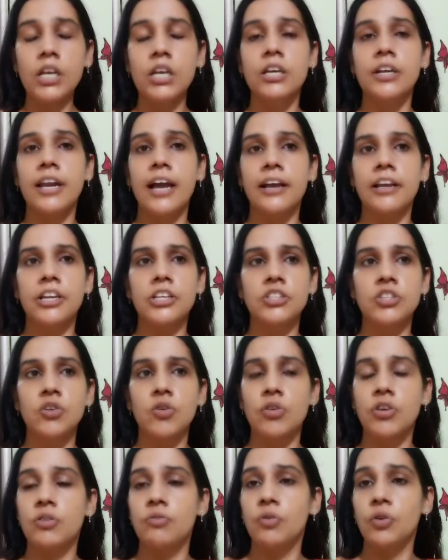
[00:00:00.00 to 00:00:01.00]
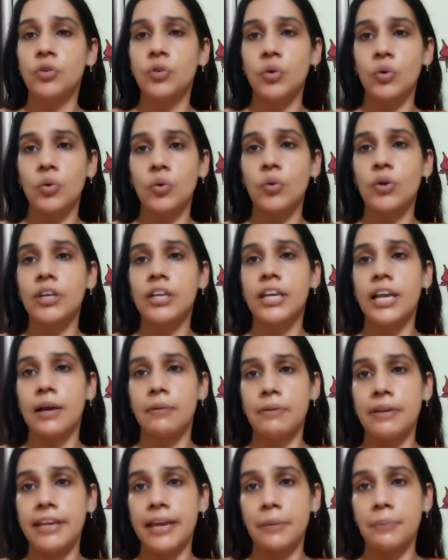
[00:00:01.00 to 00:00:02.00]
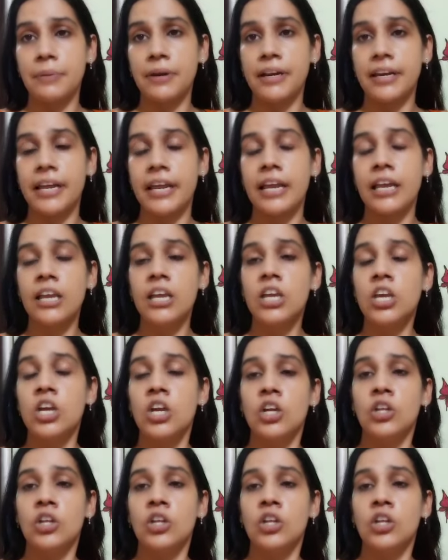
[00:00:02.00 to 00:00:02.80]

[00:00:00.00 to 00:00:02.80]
राकेश क्योंकि वो दोनों ही अभी कैप्टन हैं